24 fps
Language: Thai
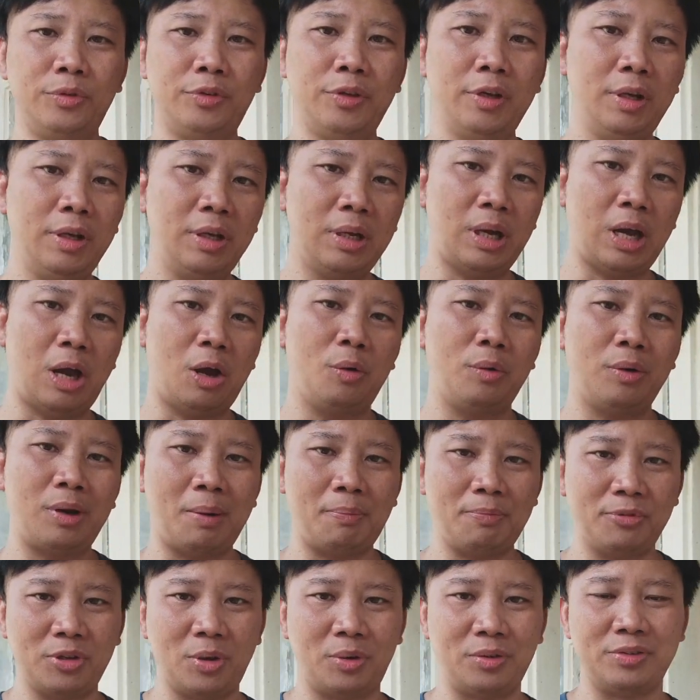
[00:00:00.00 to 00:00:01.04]
ซึ่งเขารั
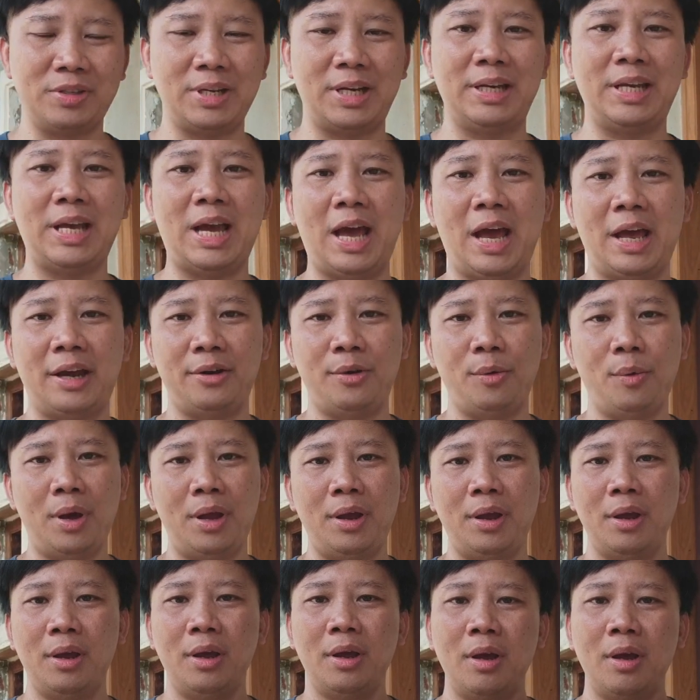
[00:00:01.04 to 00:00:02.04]
บส่งสัญญาณด้วย